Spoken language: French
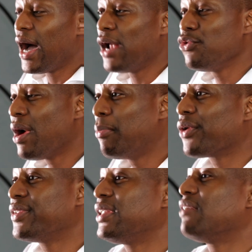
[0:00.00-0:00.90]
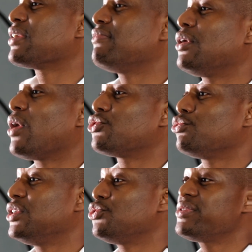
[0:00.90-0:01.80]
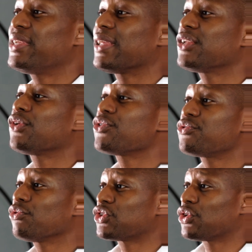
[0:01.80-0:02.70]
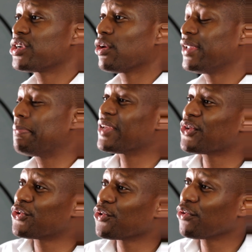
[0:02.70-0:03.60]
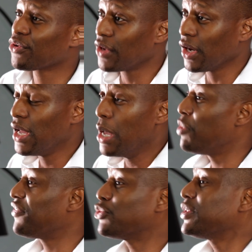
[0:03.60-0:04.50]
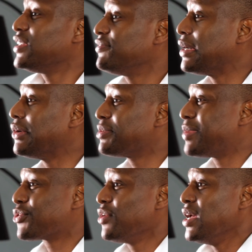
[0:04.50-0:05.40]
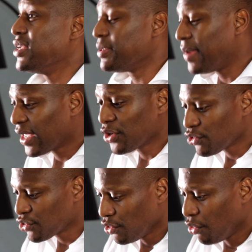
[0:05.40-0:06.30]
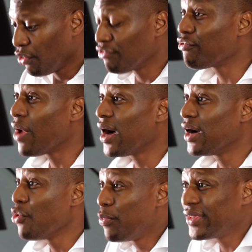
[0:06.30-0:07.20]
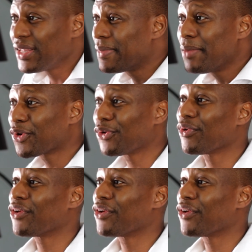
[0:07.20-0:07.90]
à lui apporter de la vraie valeur ajoutée. Juste cette intention changée en déplaçant ce curseur peut faire toute la différence, parce que ce n'est pas quelque chose que l'on voit, ou peut-être même que l'on